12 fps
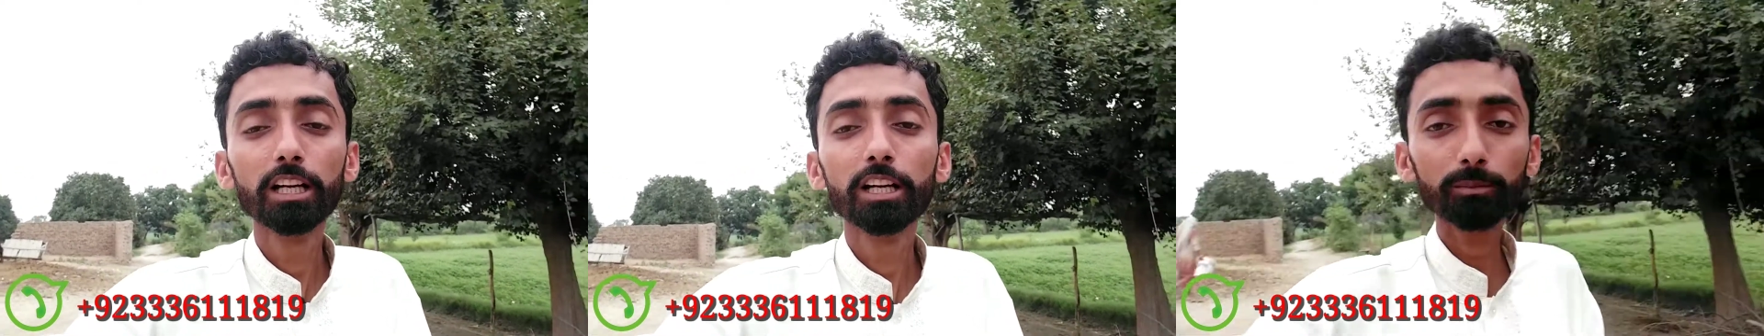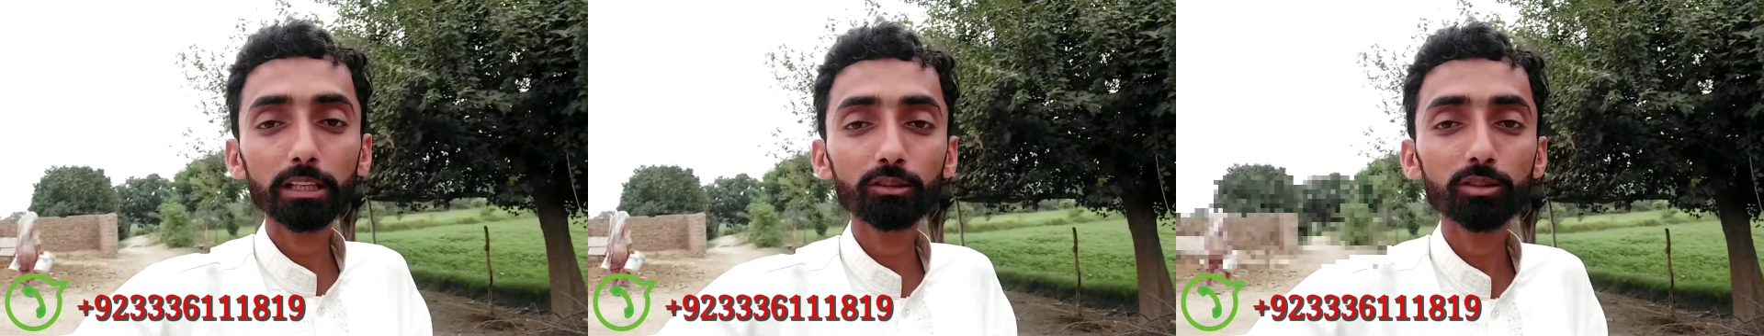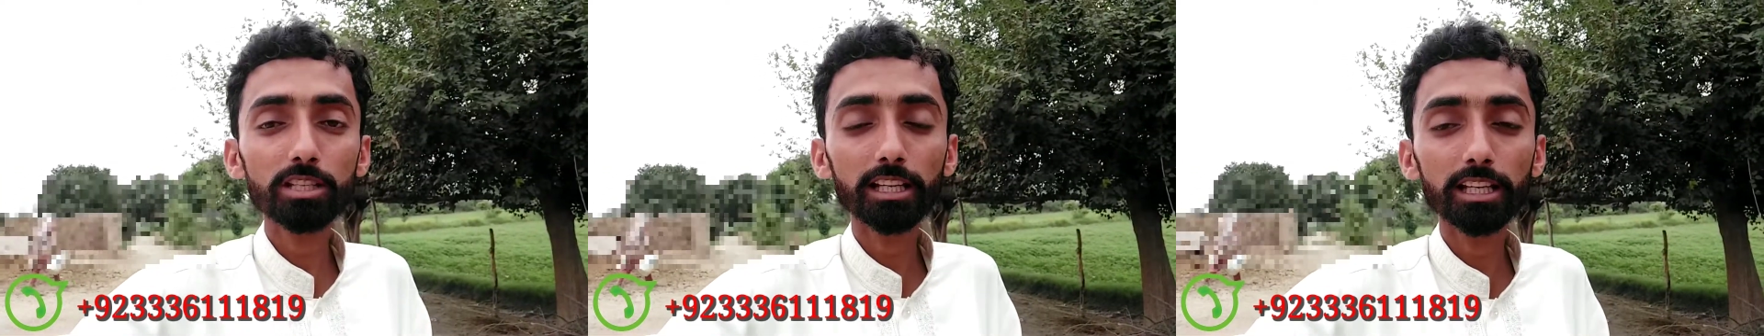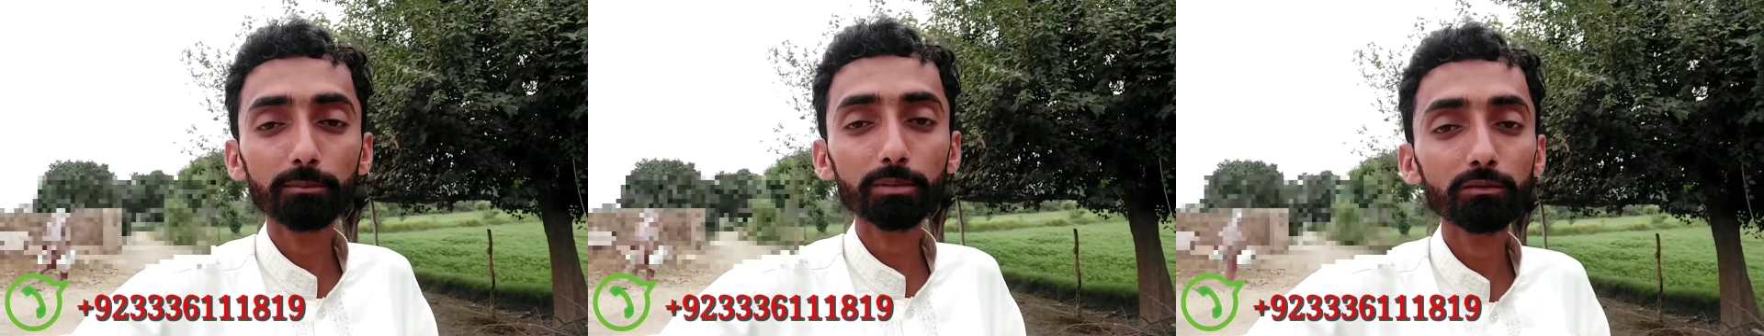मैंने सोचा
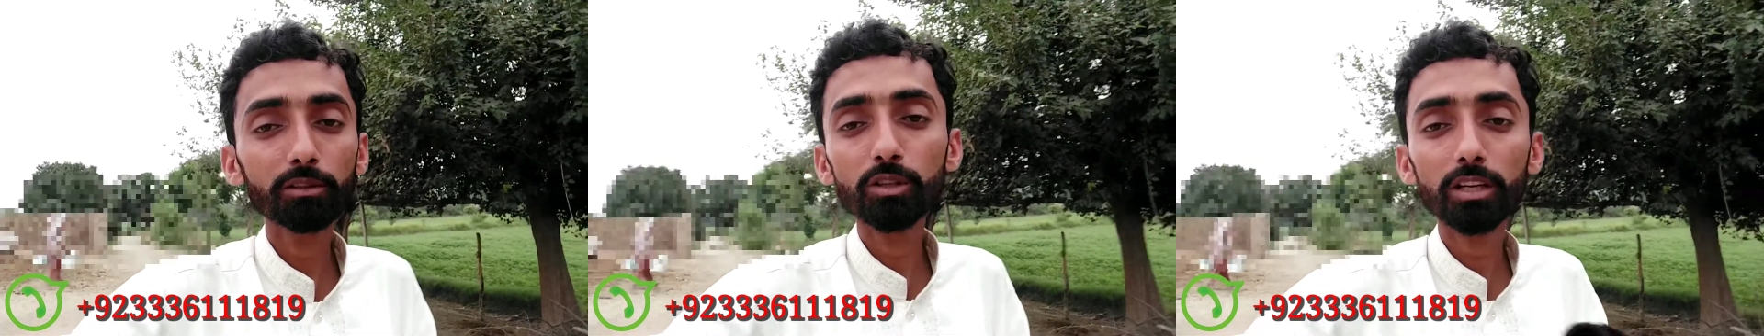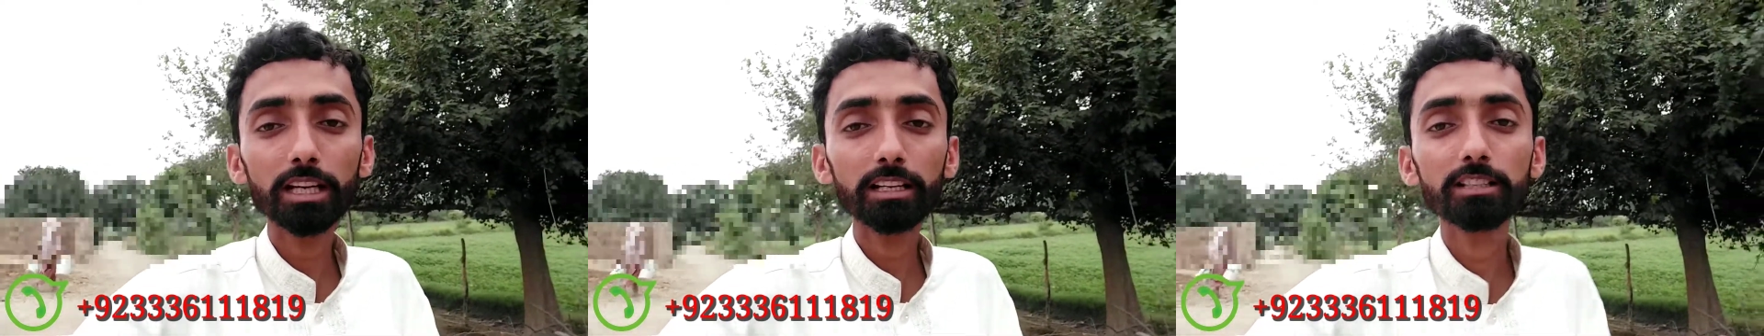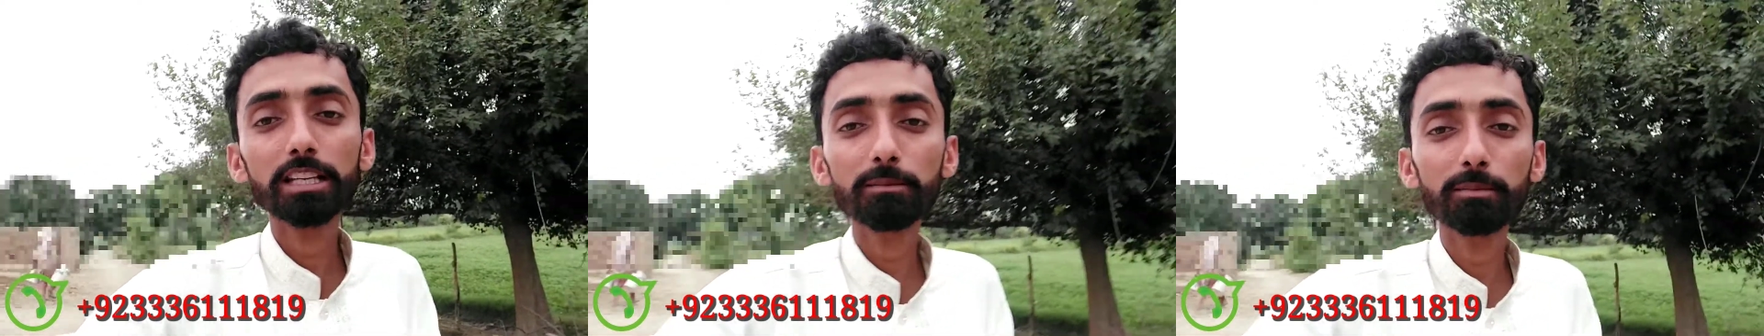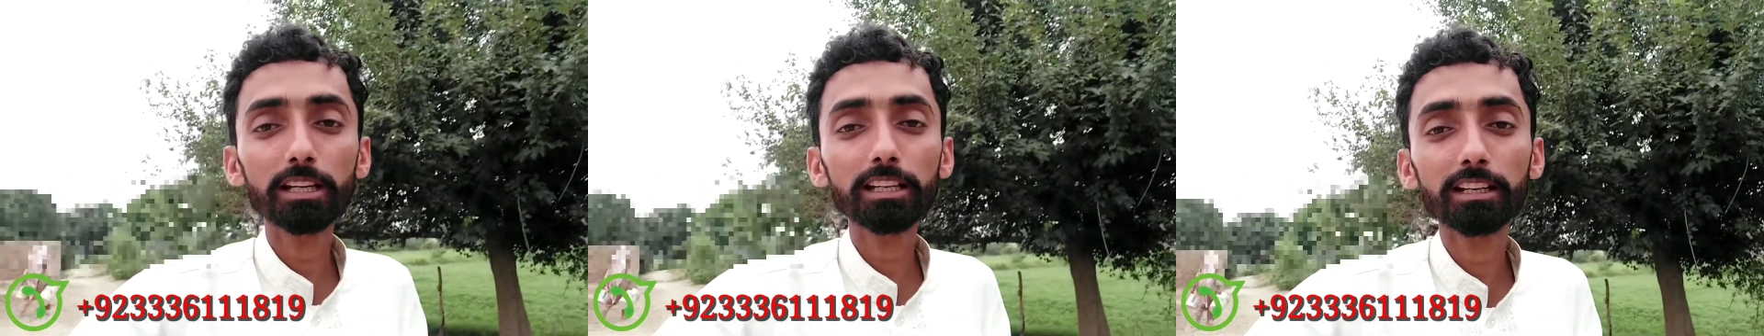कि अपनी वीडियो का एंड यहीं
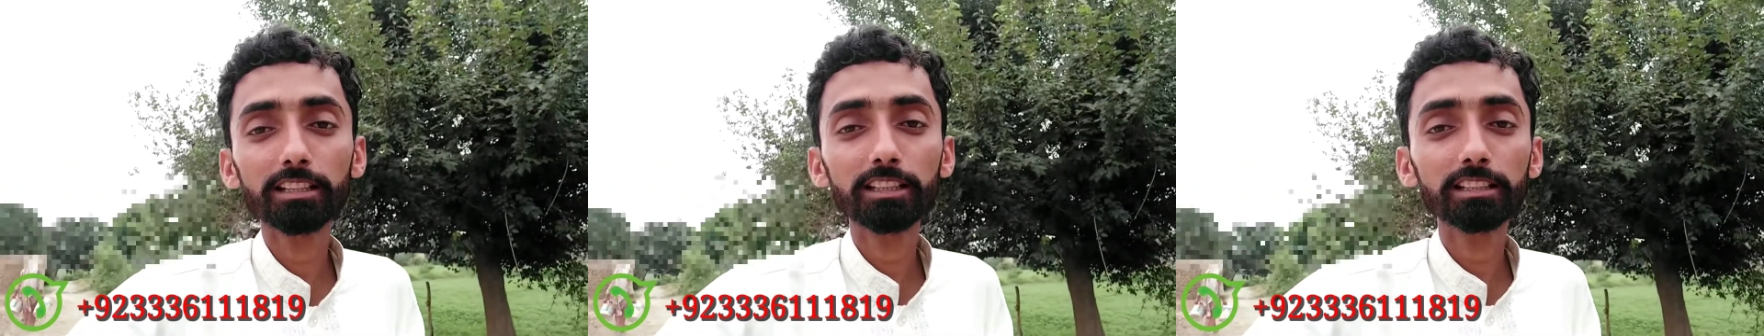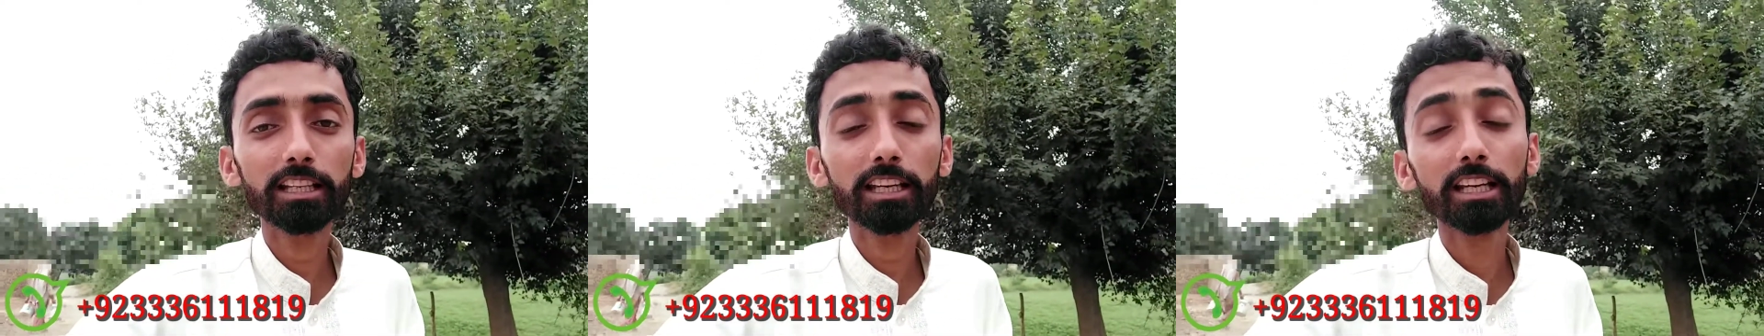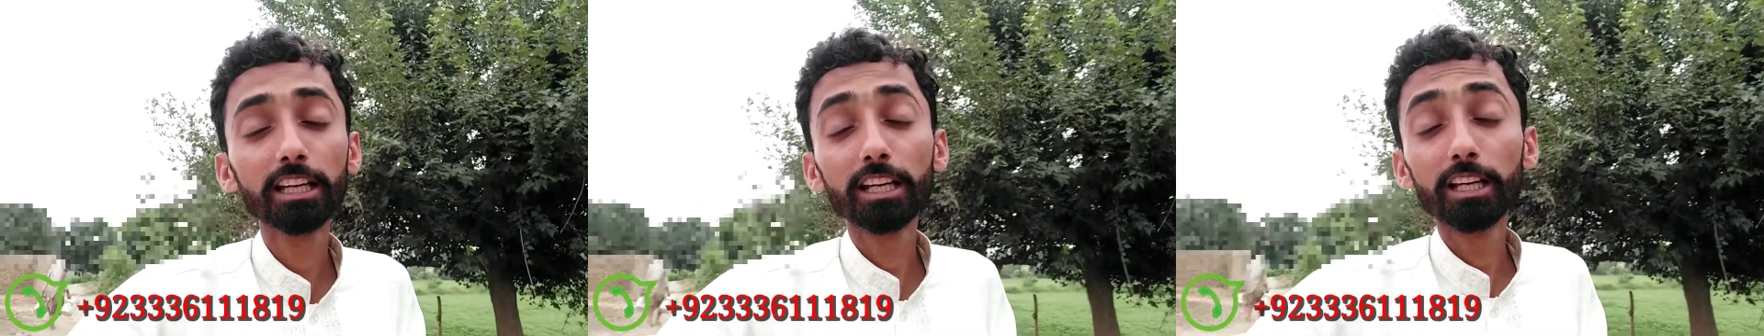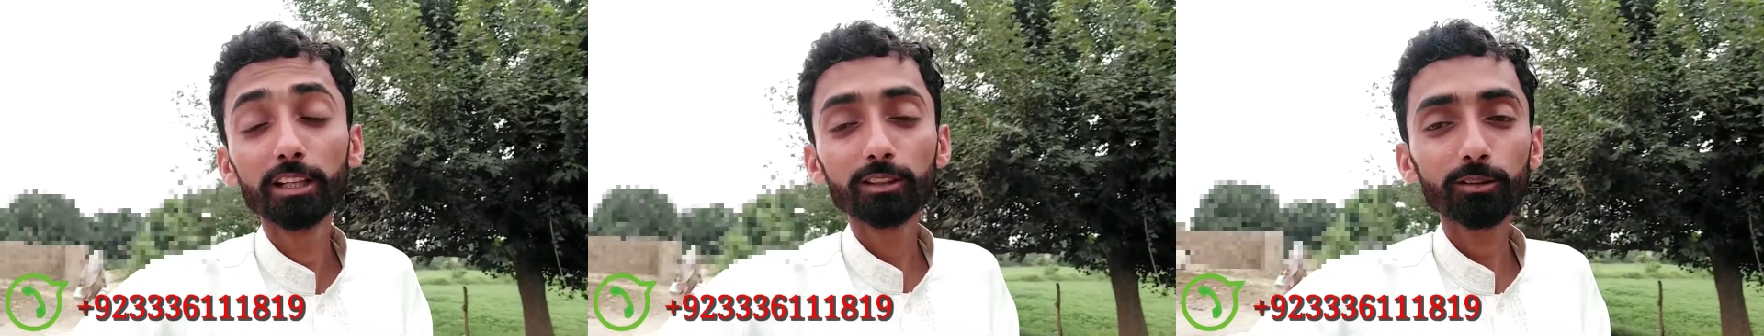पर ही कर देते हैं
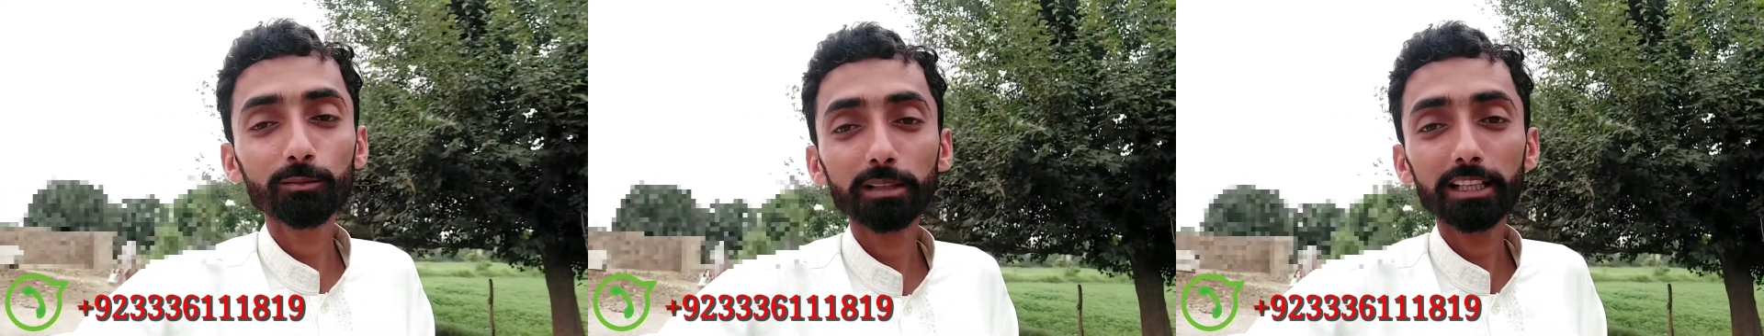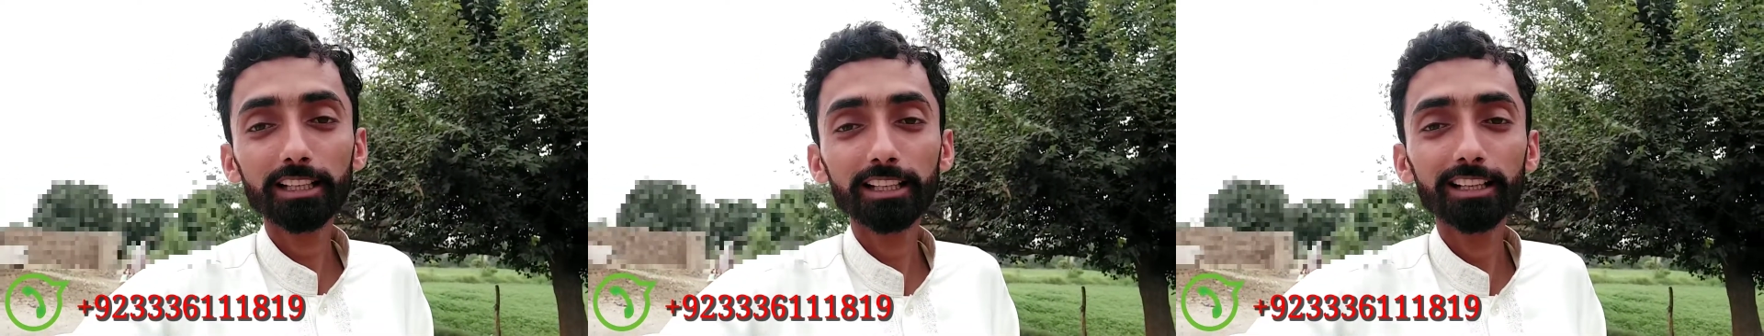तो मैं